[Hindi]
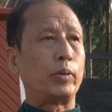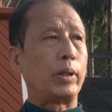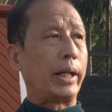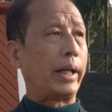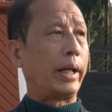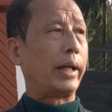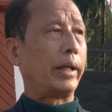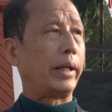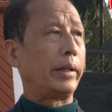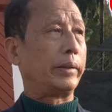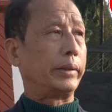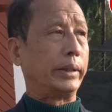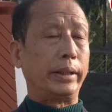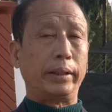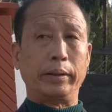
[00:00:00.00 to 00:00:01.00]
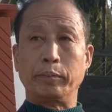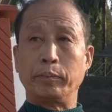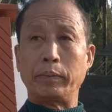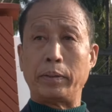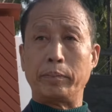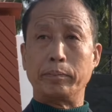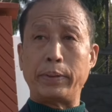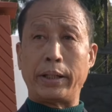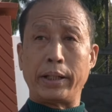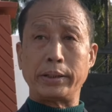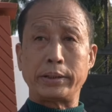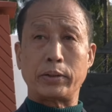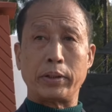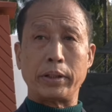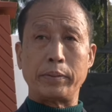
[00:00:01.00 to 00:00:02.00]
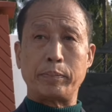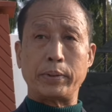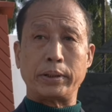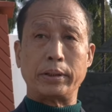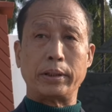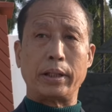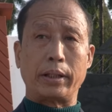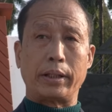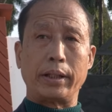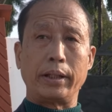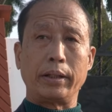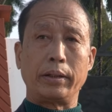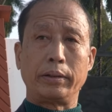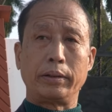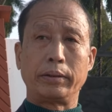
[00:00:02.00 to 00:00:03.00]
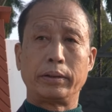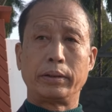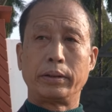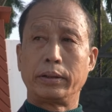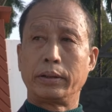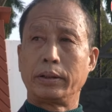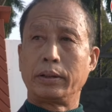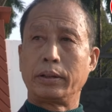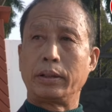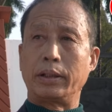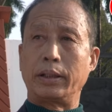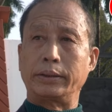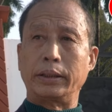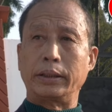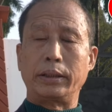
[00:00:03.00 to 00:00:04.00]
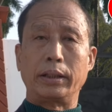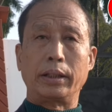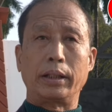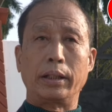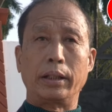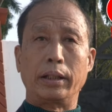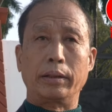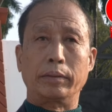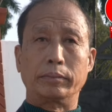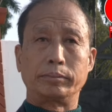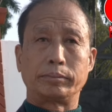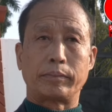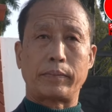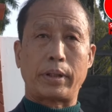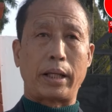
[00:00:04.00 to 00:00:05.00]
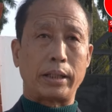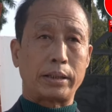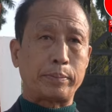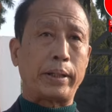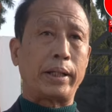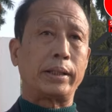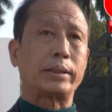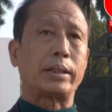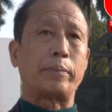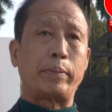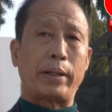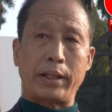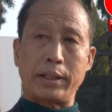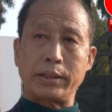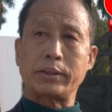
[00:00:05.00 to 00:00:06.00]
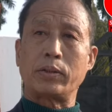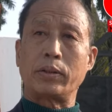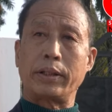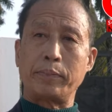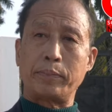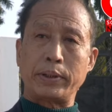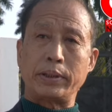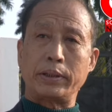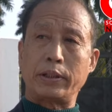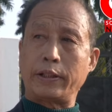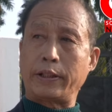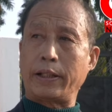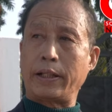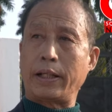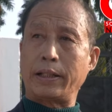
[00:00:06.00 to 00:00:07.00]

तो आया है ये हम पेरेंट्स को रिप्रेजेंट करके जितना एस पेरेंट्स का पेरेंट्स को रिप्रेजेंट करके